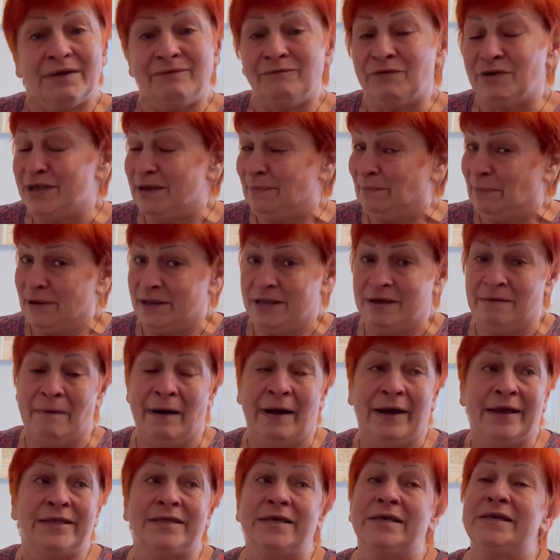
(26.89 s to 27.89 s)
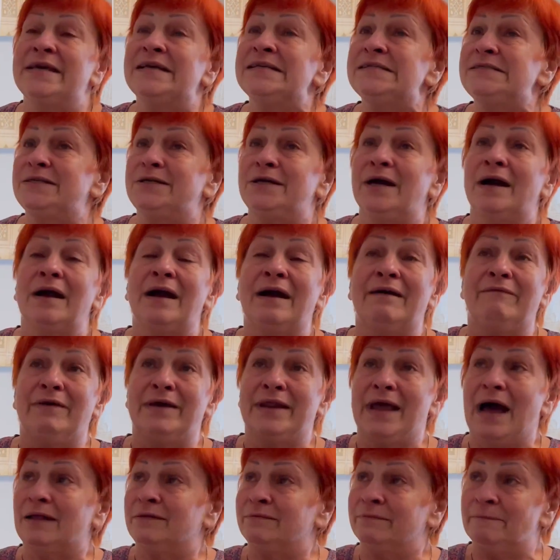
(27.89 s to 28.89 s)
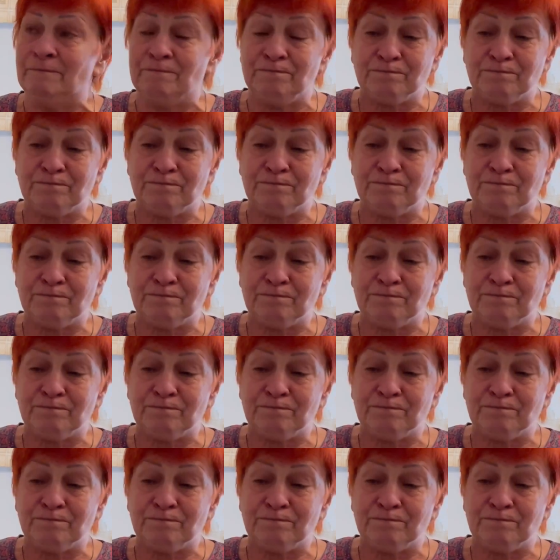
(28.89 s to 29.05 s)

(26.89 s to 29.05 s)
Вы не понимаете, если говорят